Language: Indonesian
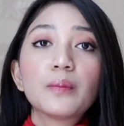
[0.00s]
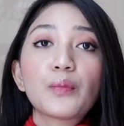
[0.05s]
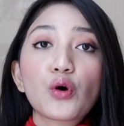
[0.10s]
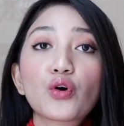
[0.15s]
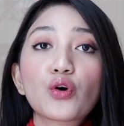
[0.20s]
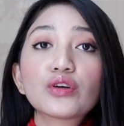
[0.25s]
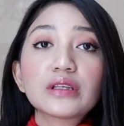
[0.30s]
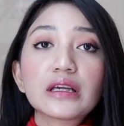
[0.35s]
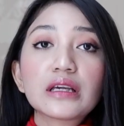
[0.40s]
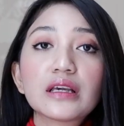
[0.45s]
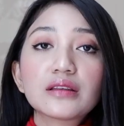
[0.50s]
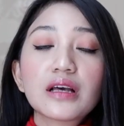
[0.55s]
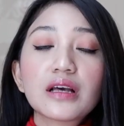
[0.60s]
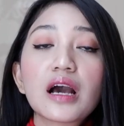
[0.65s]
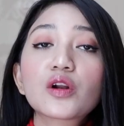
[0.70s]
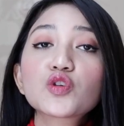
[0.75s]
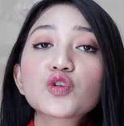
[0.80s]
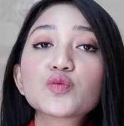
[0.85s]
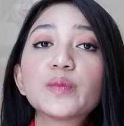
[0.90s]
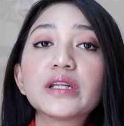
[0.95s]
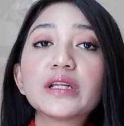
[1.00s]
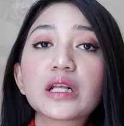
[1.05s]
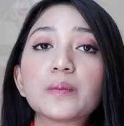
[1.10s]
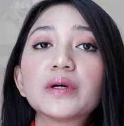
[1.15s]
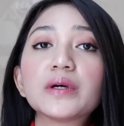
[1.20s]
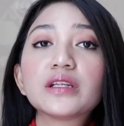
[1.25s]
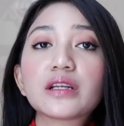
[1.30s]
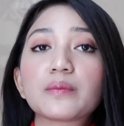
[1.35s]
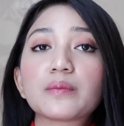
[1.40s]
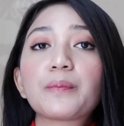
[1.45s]
Pokoknya kita harus
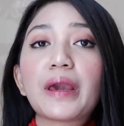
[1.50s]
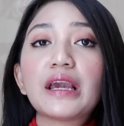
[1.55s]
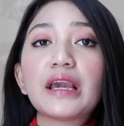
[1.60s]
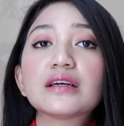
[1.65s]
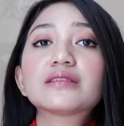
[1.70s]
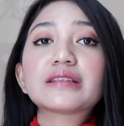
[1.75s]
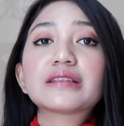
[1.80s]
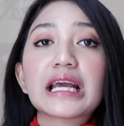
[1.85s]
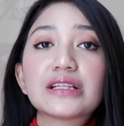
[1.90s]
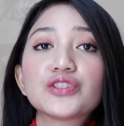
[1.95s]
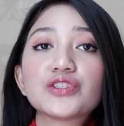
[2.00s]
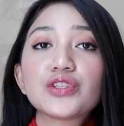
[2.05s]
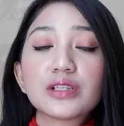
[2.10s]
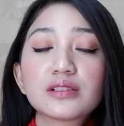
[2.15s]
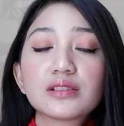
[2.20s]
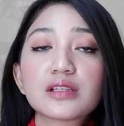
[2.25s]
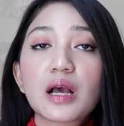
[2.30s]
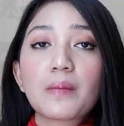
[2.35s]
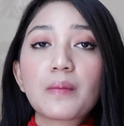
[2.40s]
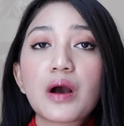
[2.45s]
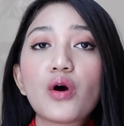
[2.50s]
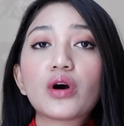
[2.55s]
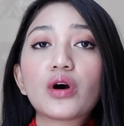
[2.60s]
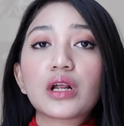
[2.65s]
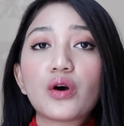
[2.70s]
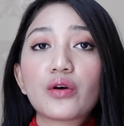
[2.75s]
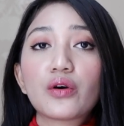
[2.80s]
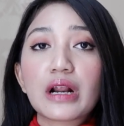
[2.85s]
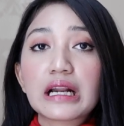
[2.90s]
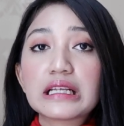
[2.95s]
benar-benar pay attention sama
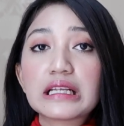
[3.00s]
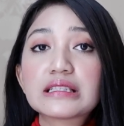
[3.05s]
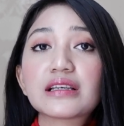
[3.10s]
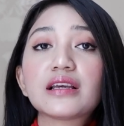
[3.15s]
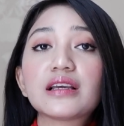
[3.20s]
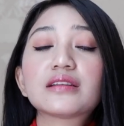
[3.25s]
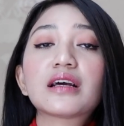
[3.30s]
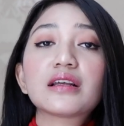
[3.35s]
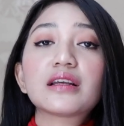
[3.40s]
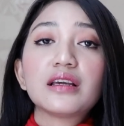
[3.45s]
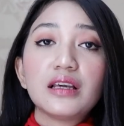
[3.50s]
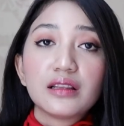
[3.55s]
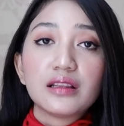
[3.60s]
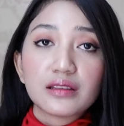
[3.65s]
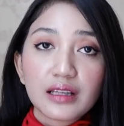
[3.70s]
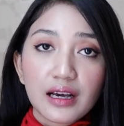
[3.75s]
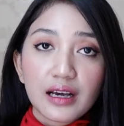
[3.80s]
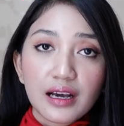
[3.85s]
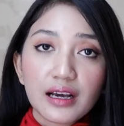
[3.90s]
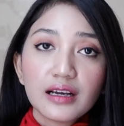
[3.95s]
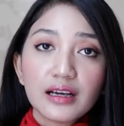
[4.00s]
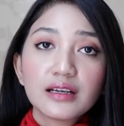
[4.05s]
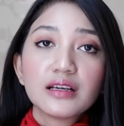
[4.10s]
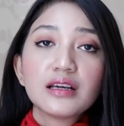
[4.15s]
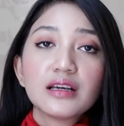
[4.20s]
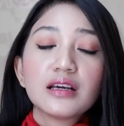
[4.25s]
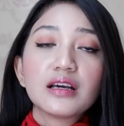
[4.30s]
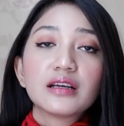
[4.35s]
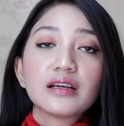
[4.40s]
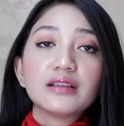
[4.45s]
orang-orang di sekitar kita
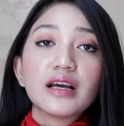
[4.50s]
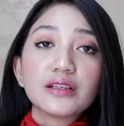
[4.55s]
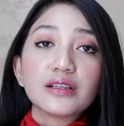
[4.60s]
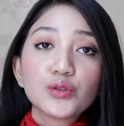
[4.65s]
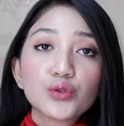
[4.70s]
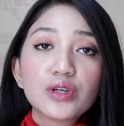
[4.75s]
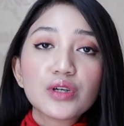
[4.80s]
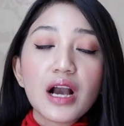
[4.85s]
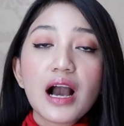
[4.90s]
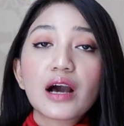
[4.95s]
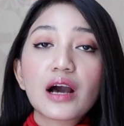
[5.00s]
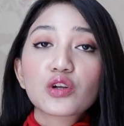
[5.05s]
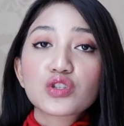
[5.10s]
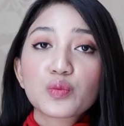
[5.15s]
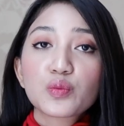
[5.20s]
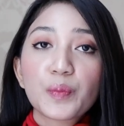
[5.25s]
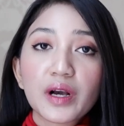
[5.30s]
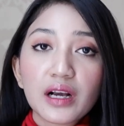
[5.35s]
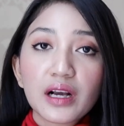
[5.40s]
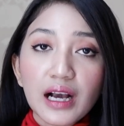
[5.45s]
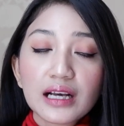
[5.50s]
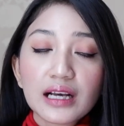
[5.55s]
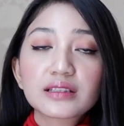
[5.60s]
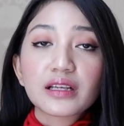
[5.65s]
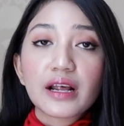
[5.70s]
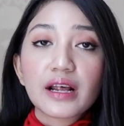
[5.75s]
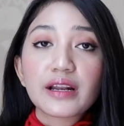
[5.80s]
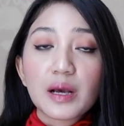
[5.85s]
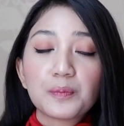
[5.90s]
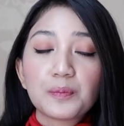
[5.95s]
dan juga harus
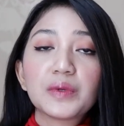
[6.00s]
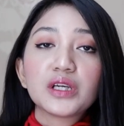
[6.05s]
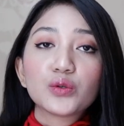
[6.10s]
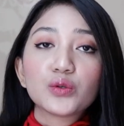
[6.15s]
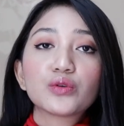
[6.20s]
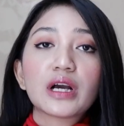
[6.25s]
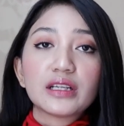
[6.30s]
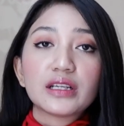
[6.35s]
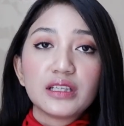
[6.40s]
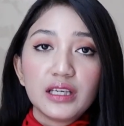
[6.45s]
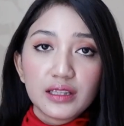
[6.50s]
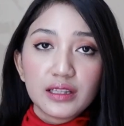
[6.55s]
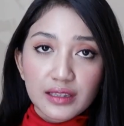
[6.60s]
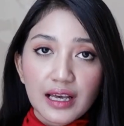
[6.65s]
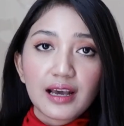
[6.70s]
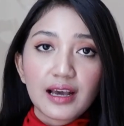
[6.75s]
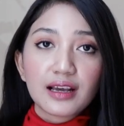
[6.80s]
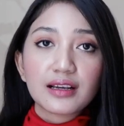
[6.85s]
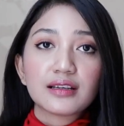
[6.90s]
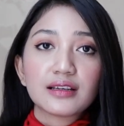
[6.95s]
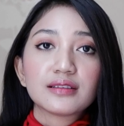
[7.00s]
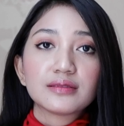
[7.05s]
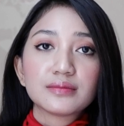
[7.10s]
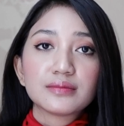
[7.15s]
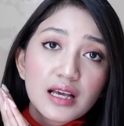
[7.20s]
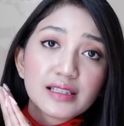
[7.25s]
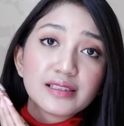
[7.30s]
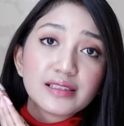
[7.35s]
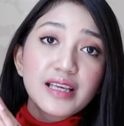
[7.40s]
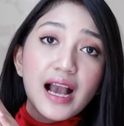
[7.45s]
peka terhadap lingkungan kita.
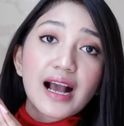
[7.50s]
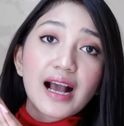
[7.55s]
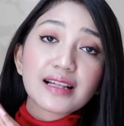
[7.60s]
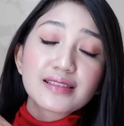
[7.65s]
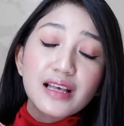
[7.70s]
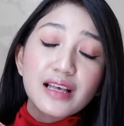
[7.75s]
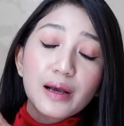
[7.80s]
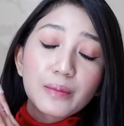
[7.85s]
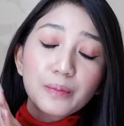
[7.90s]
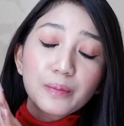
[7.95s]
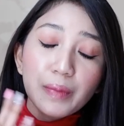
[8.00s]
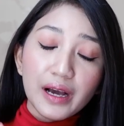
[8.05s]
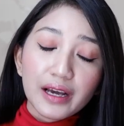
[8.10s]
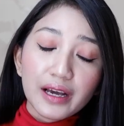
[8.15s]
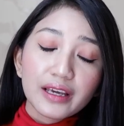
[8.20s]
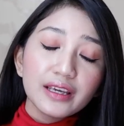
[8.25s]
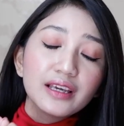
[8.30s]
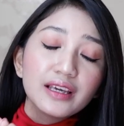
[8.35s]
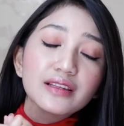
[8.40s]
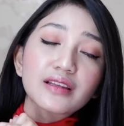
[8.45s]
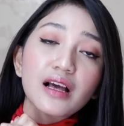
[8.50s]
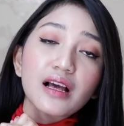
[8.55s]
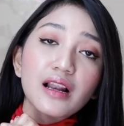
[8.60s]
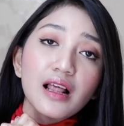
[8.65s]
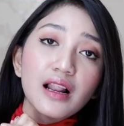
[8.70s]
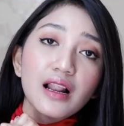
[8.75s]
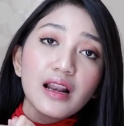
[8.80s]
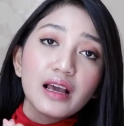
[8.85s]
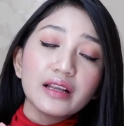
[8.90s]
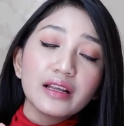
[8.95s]
Jangan sampai kita
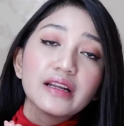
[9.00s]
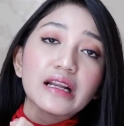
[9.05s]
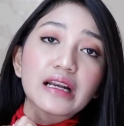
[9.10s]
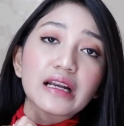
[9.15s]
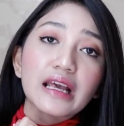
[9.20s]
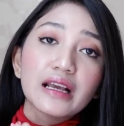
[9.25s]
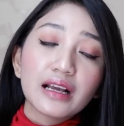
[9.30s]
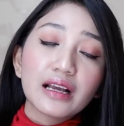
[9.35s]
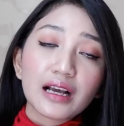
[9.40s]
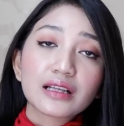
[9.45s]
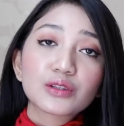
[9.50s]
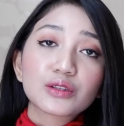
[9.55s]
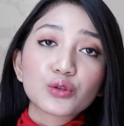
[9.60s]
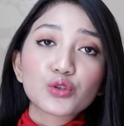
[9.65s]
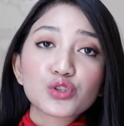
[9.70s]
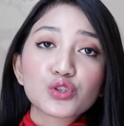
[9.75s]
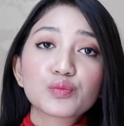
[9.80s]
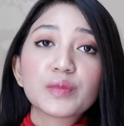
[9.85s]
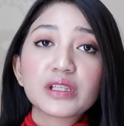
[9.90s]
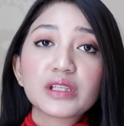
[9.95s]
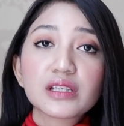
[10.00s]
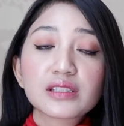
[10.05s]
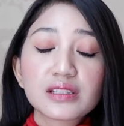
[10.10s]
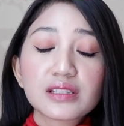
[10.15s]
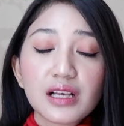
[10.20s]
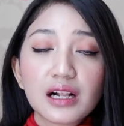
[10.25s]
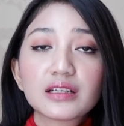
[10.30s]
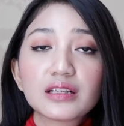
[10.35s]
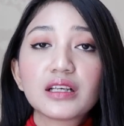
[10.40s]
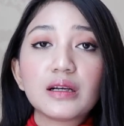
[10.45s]
lalai dan lengah terus
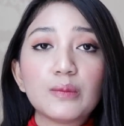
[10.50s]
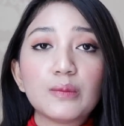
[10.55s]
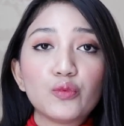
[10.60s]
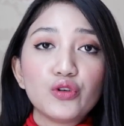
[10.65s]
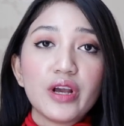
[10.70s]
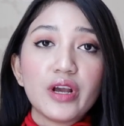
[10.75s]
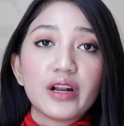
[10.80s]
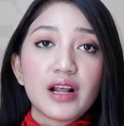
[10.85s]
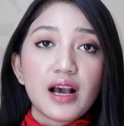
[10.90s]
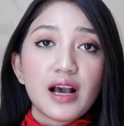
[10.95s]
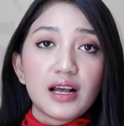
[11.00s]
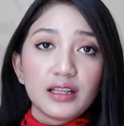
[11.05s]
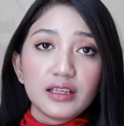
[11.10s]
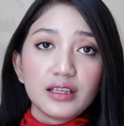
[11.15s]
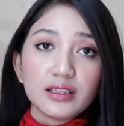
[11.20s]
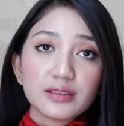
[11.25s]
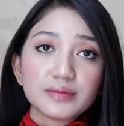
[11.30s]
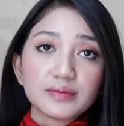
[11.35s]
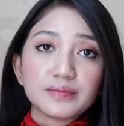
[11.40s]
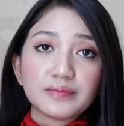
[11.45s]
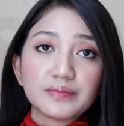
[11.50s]
menyesal di kemudian hari.